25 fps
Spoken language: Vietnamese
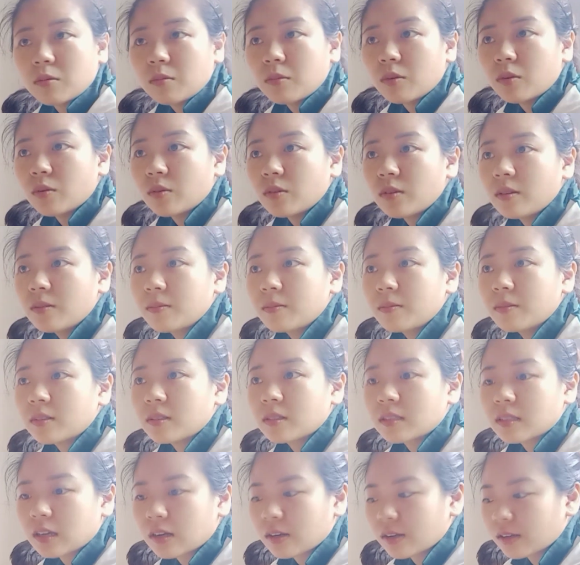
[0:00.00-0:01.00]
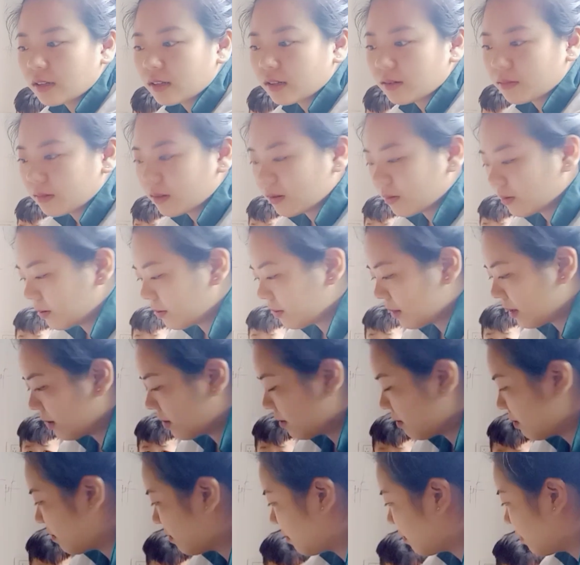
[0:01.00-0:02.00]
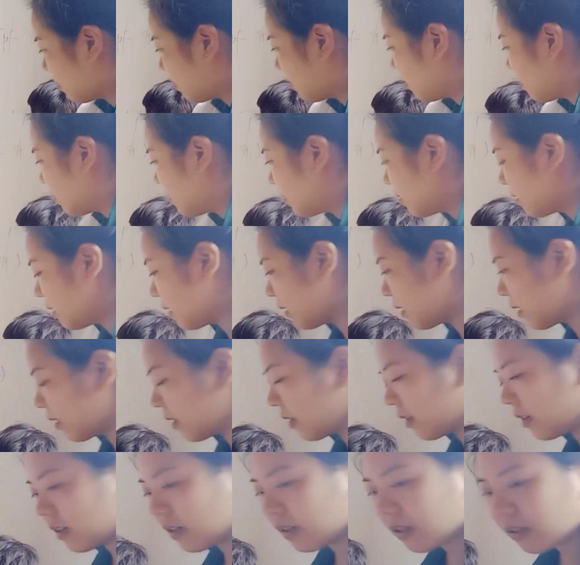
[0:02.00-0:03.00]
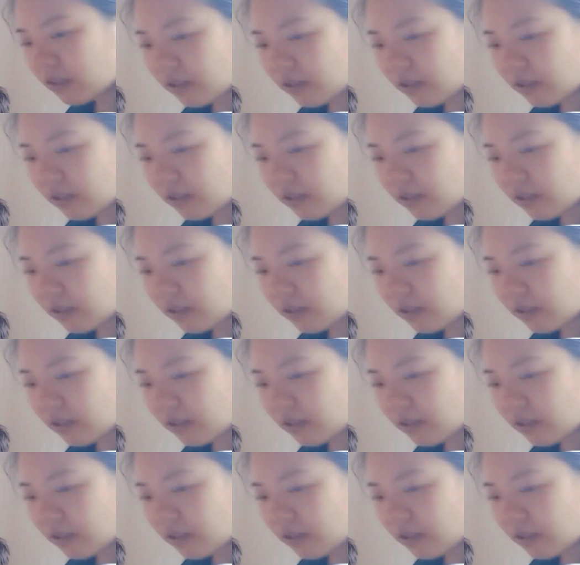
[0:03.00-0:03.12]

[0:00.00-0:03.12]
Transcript: tám chín ngày rồi đó cả nhà thì thấy